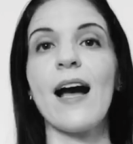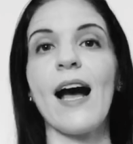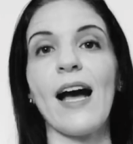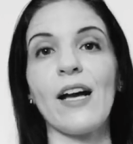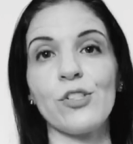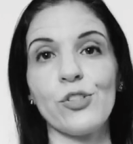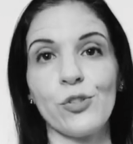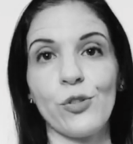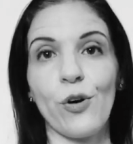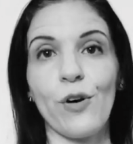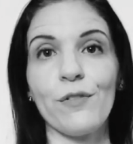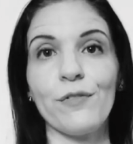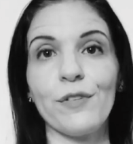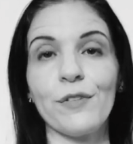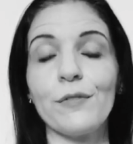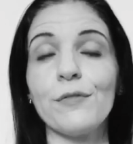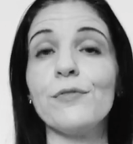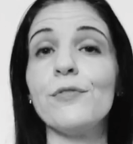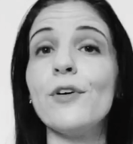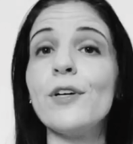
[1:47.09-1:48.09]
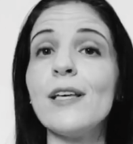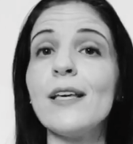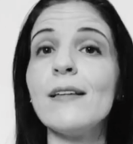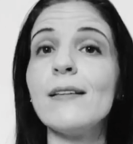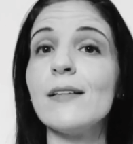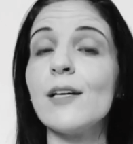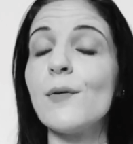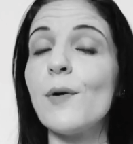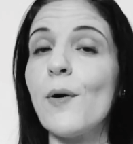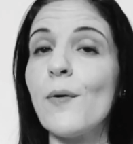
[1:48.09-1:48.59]
A jovem foi
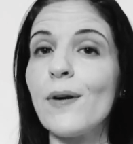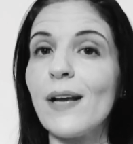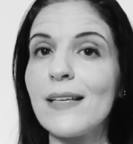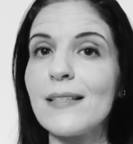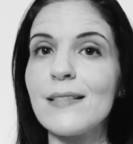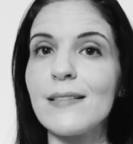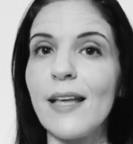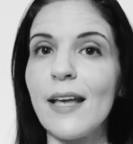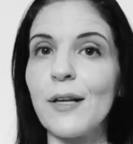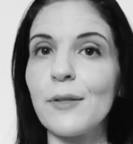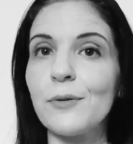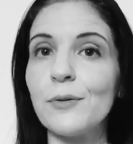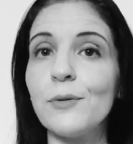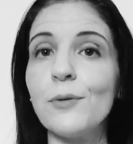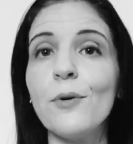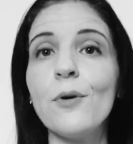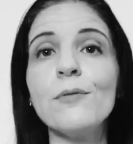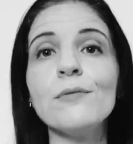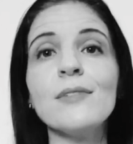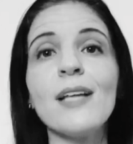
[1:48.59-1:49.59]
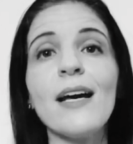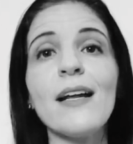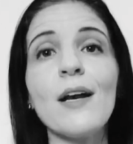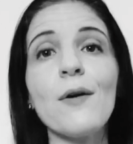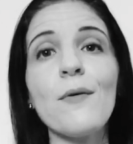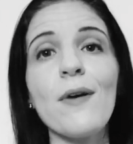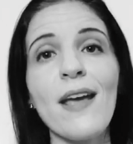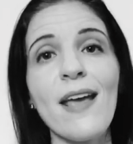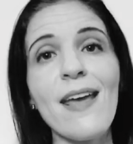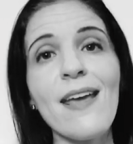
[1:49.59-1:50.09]
então ao castelo contar
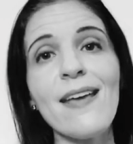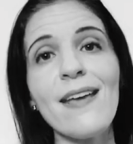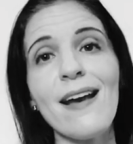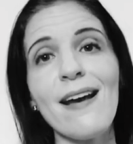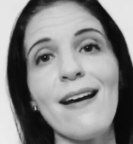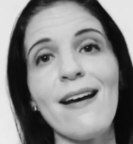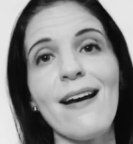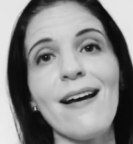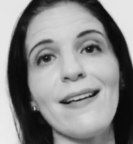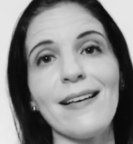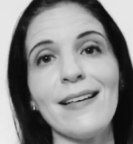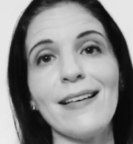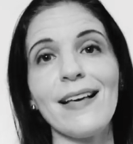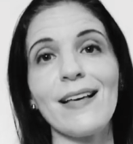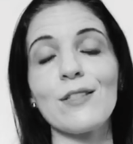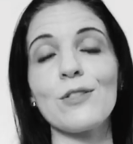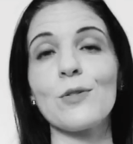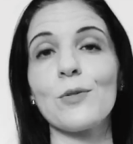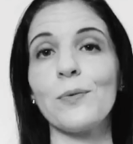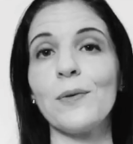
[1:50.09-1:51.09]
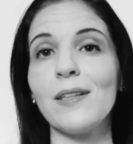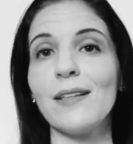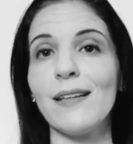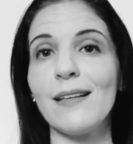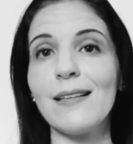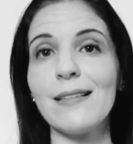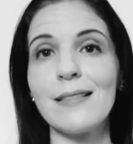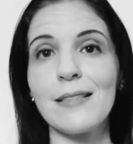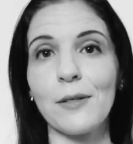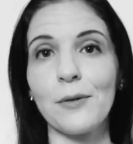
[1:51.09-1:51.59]
ao rei e à rainha a sua
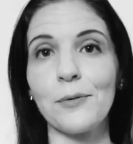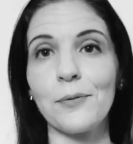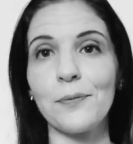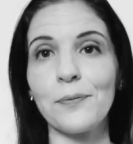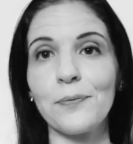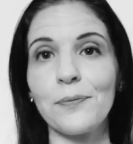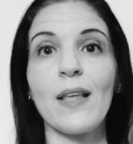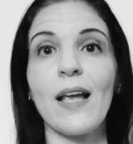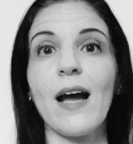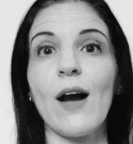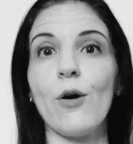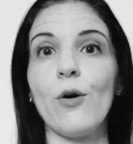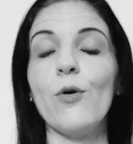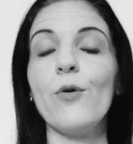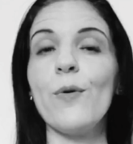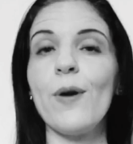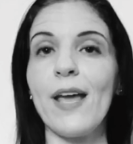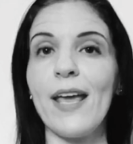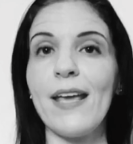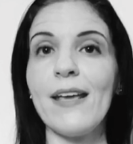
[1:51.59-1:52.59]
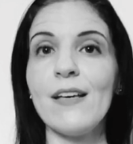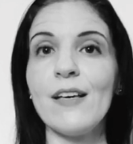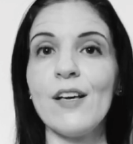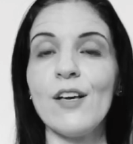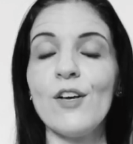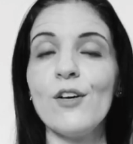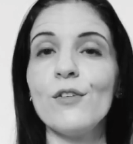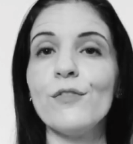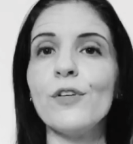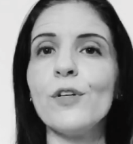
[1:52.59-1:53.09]
intenção. O rei
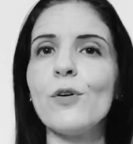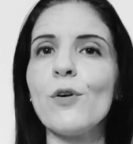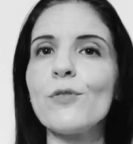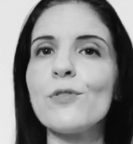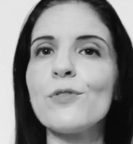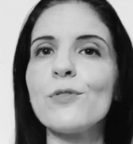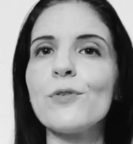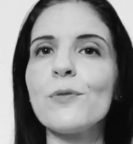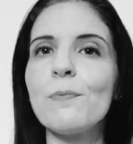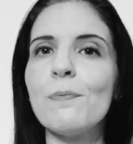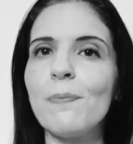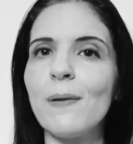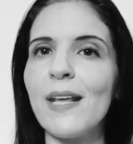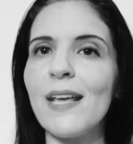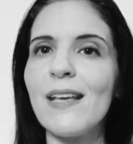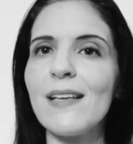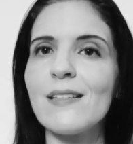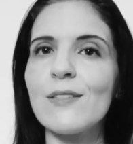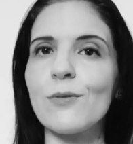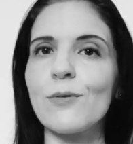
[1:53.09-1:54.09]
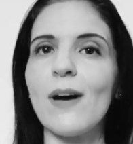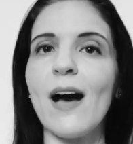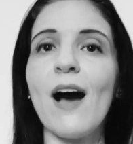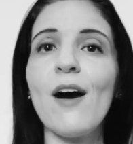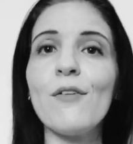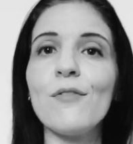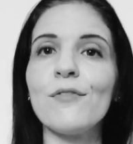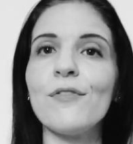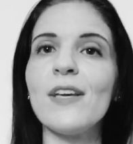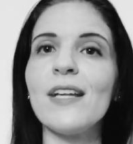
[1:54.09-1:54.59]
ficou surpreso
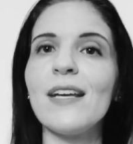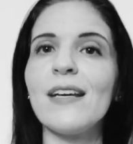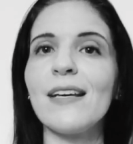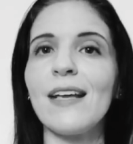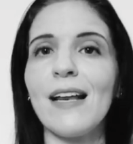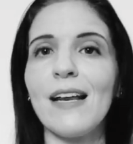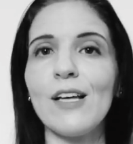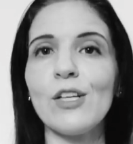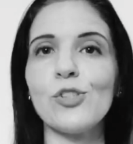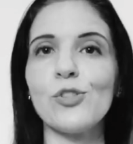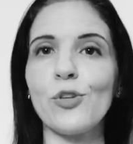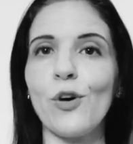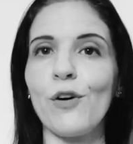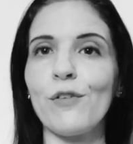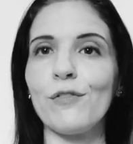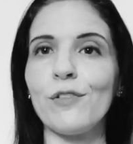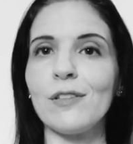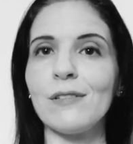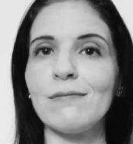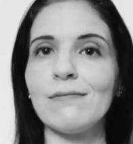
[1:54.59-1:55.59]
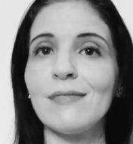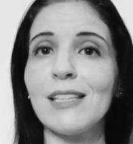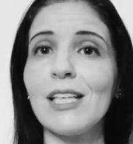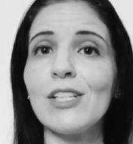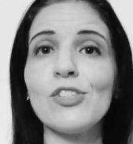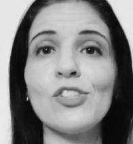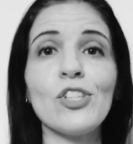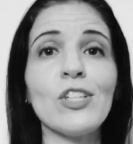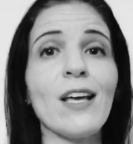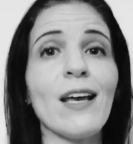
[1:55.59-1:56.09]
ao ver aquela jovem
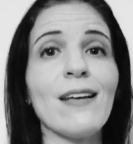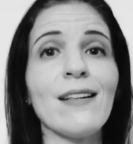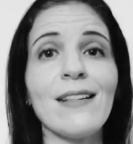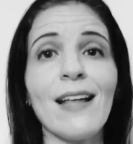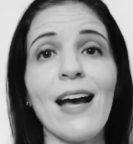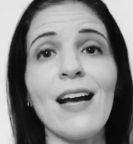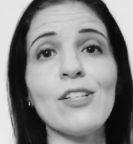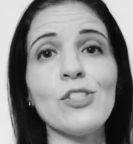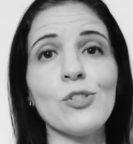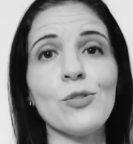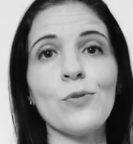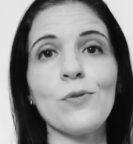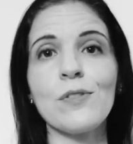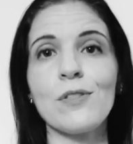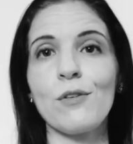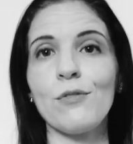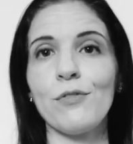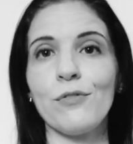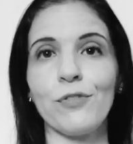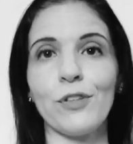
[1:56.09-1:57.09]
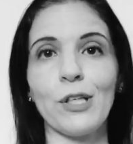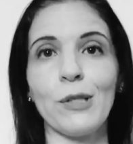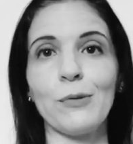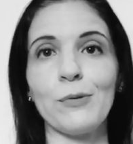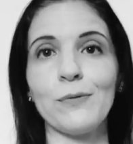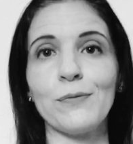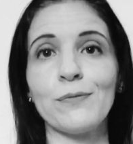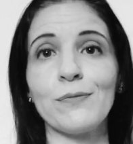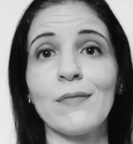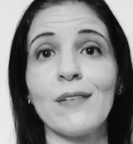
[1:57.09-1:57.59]
que tinha a idade do seu
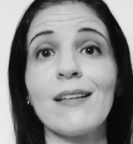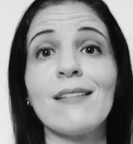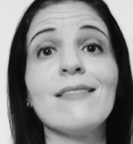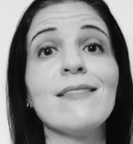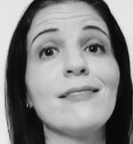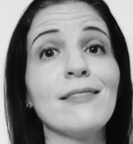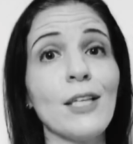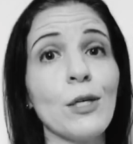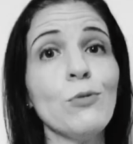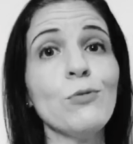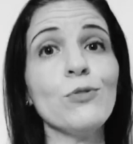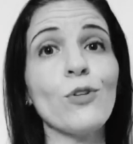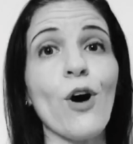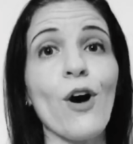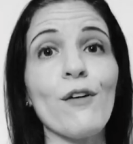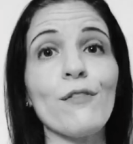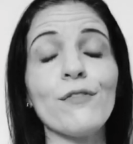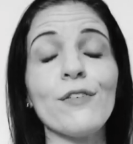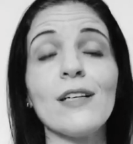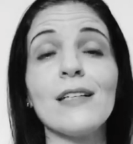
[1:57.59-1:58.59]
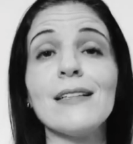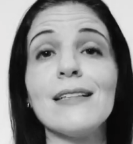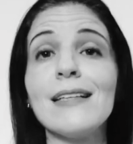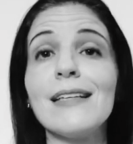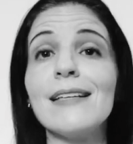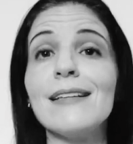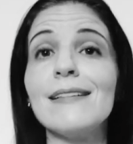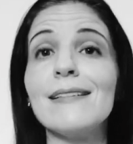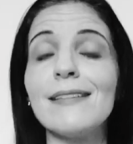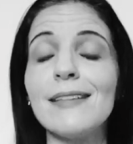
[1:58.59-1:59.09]
filho, tão nova
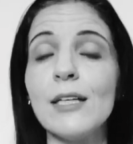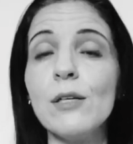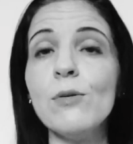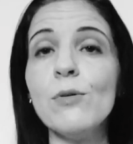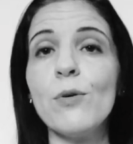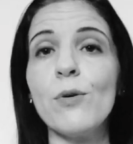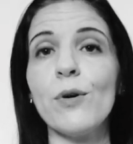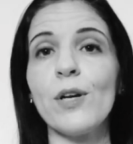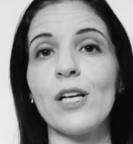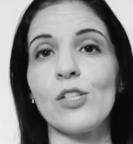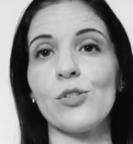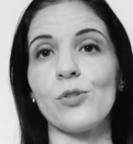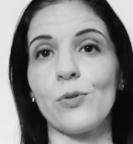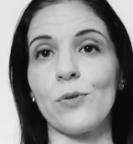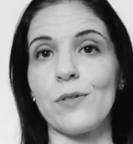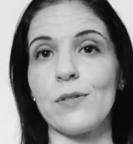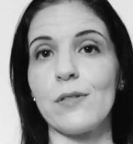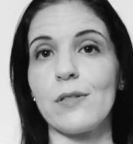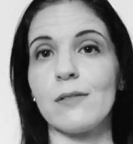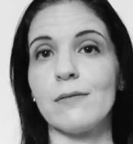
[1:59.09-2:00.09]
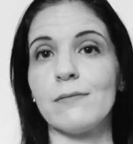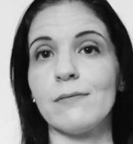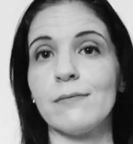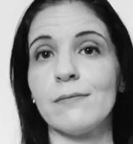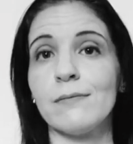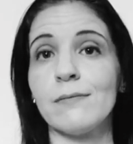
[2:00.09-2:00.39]
e tão corajosa.